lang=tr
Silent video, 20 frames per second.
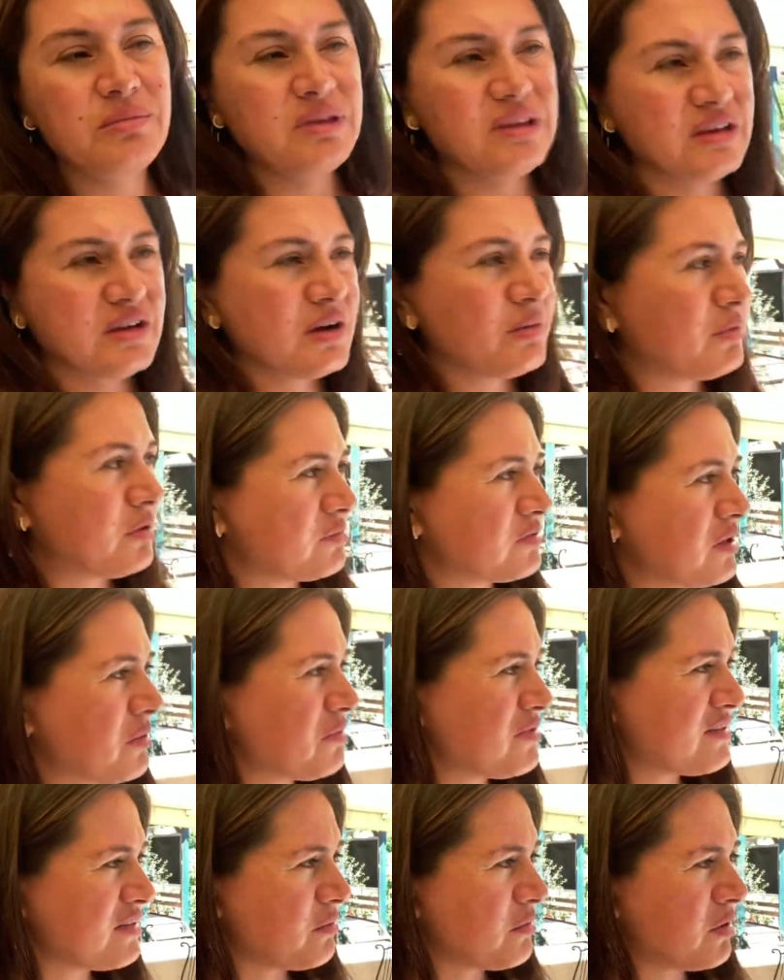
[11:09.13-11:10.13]
bir yıkamam
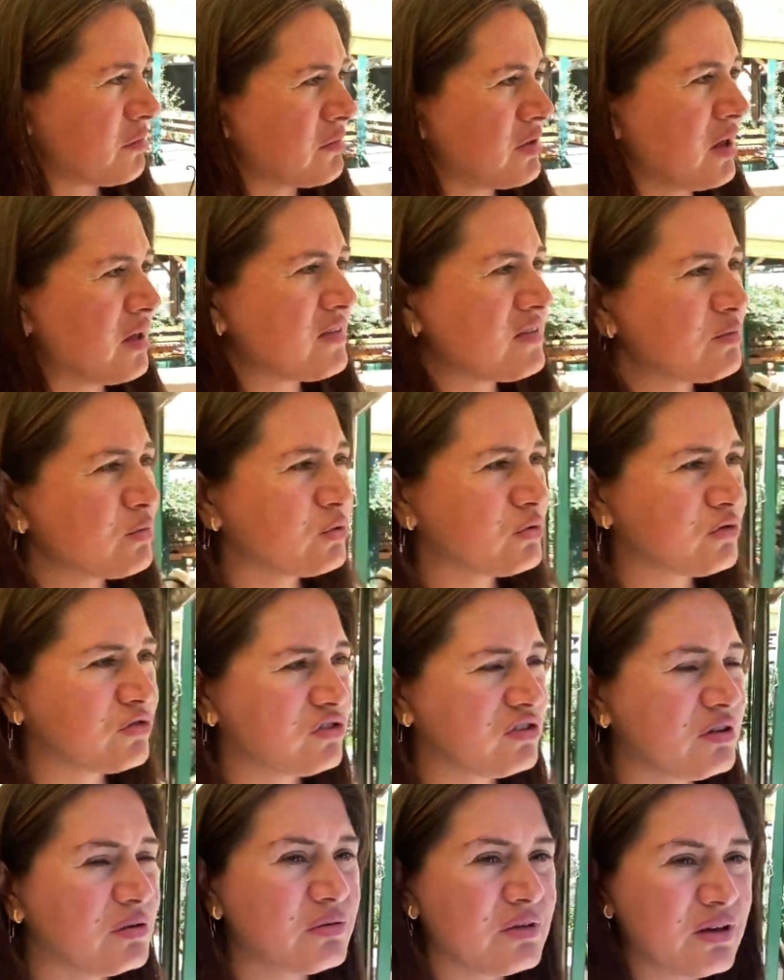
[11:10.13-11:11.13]
temizlemem lazım. Onun
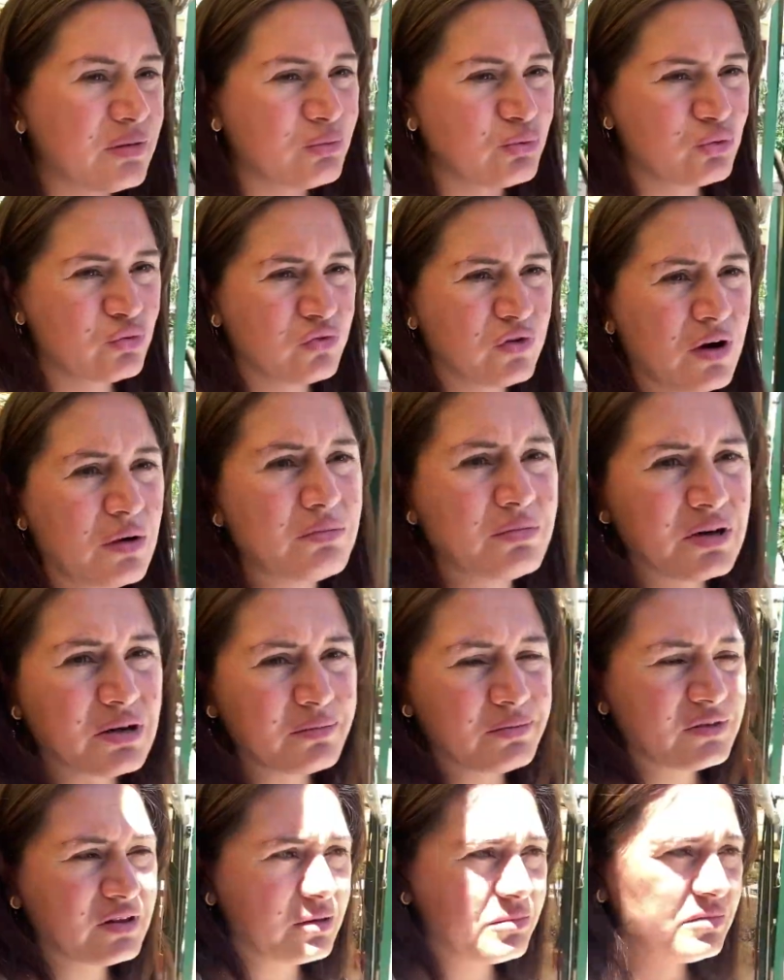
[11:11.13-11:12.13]
dışında mutfağım
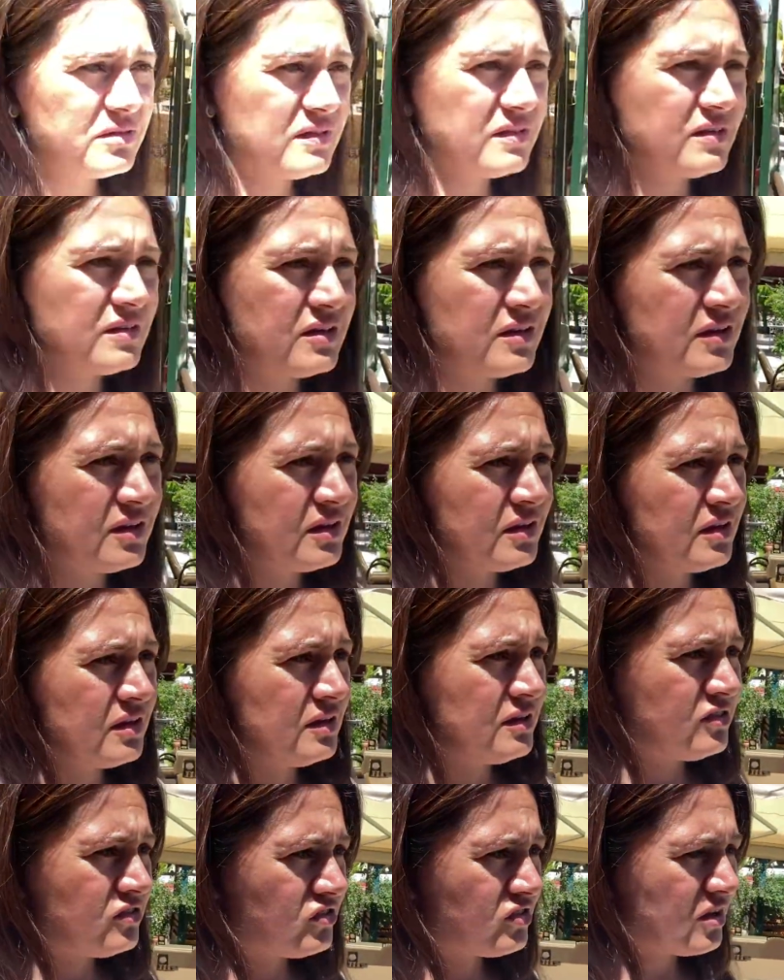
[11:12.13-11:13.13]
barım temiz.
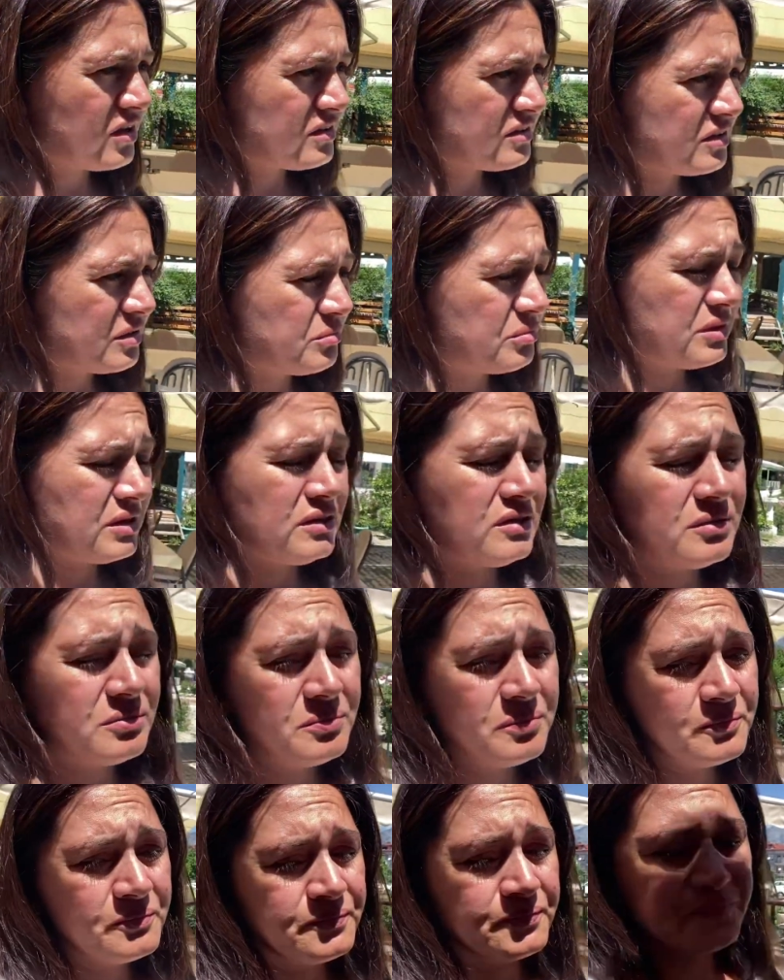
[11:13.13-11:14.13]
Çay demledim
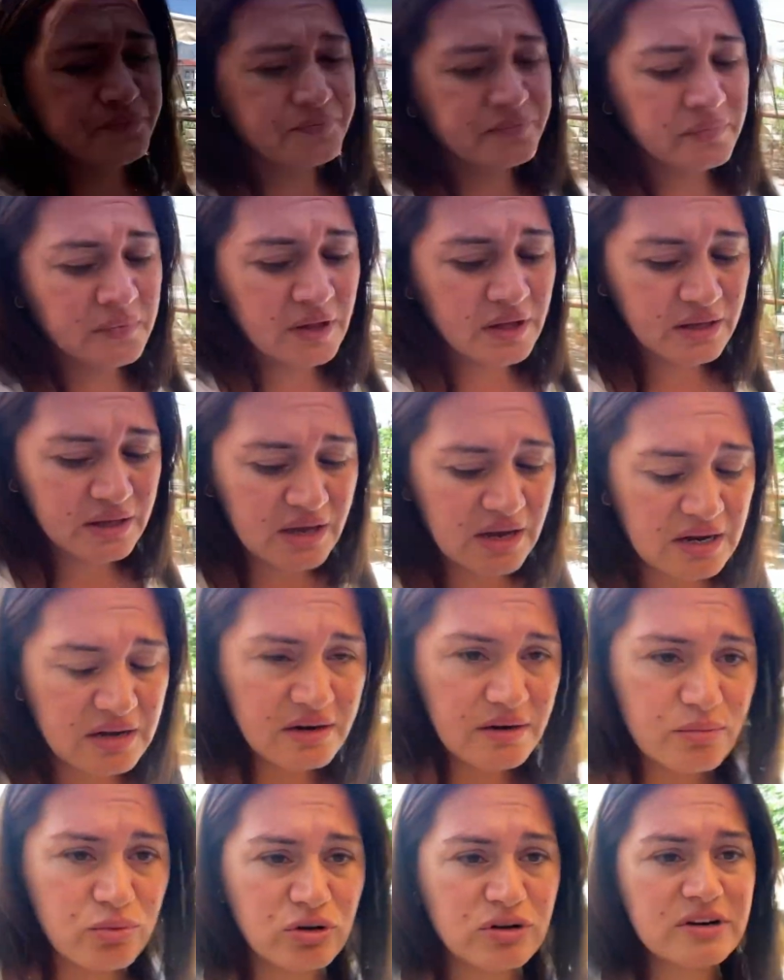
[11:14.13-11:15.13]

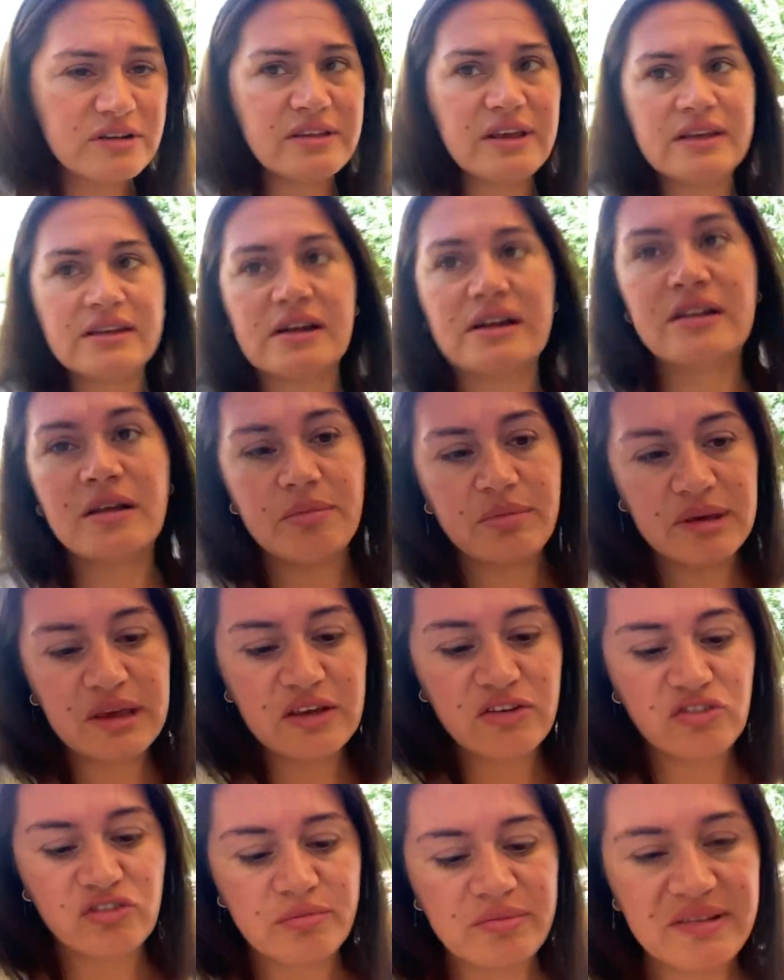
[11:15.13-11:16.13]
yerleri buraları tekrardan
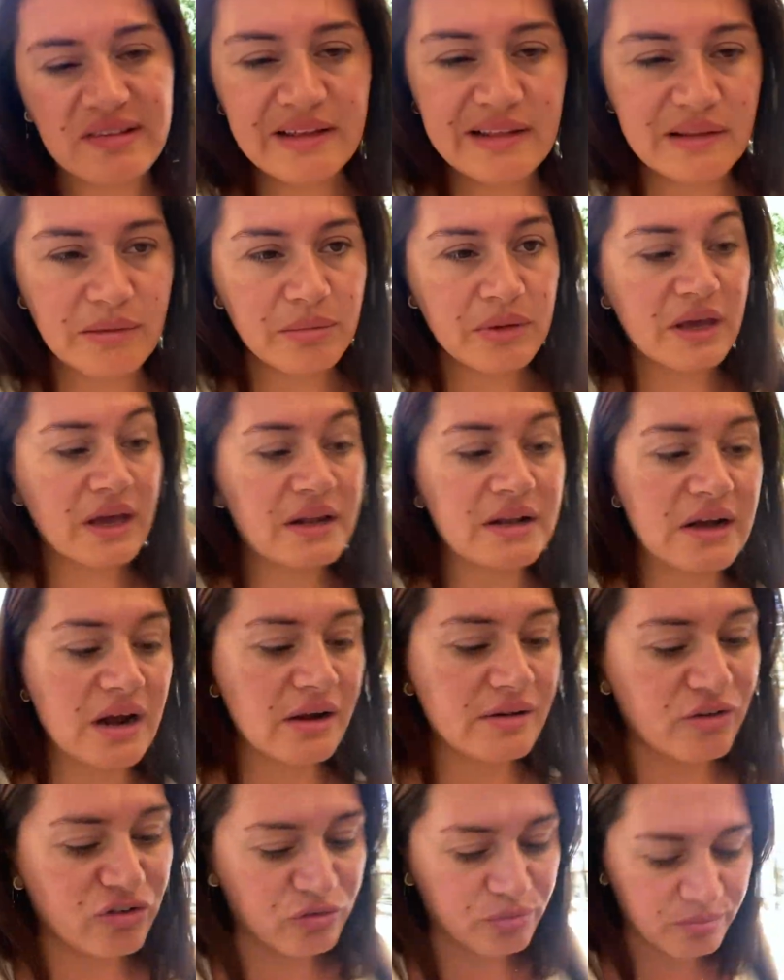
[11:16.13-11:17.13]
geçtim sildim yani.
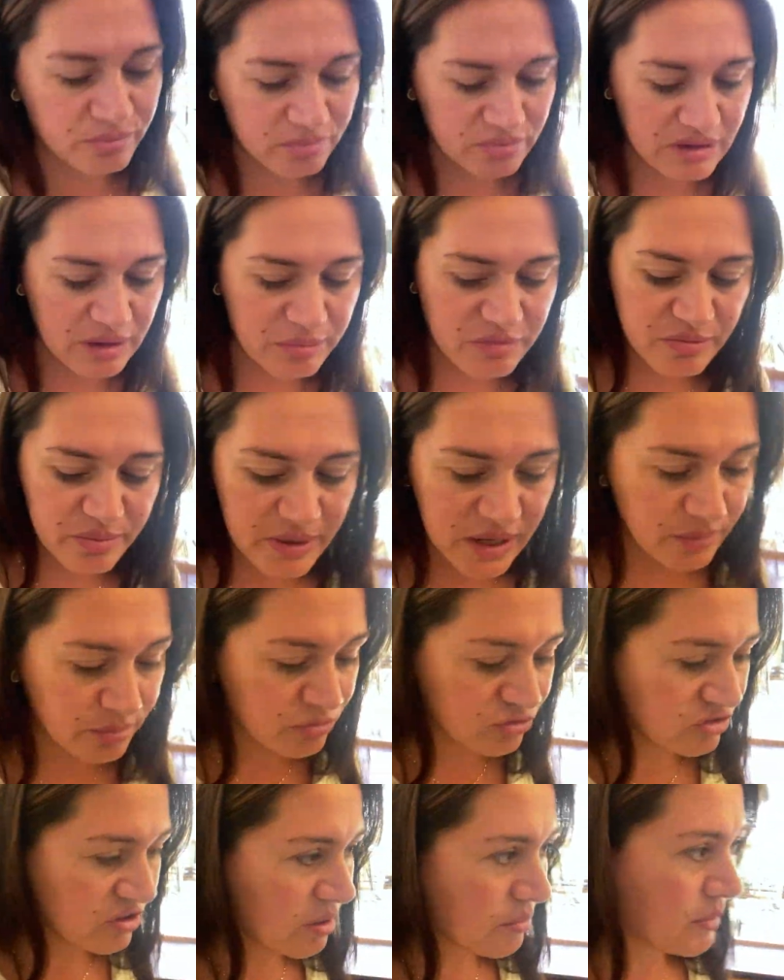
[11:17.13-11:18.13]
Kardeşim temiz
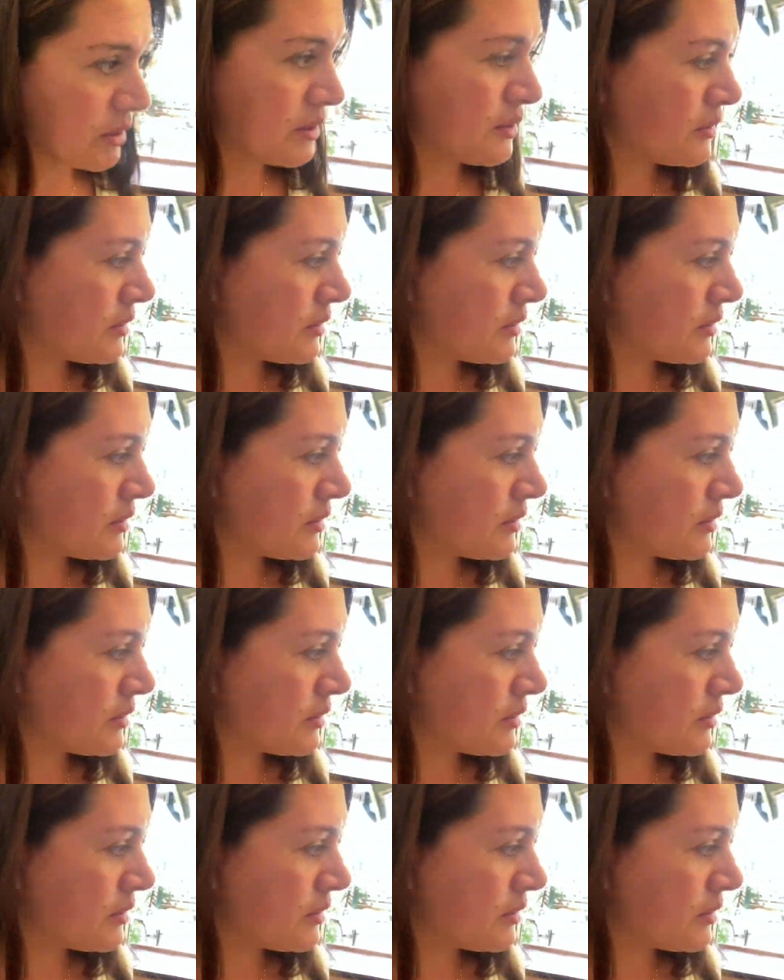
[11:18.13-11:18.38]
bırakmıştı ama.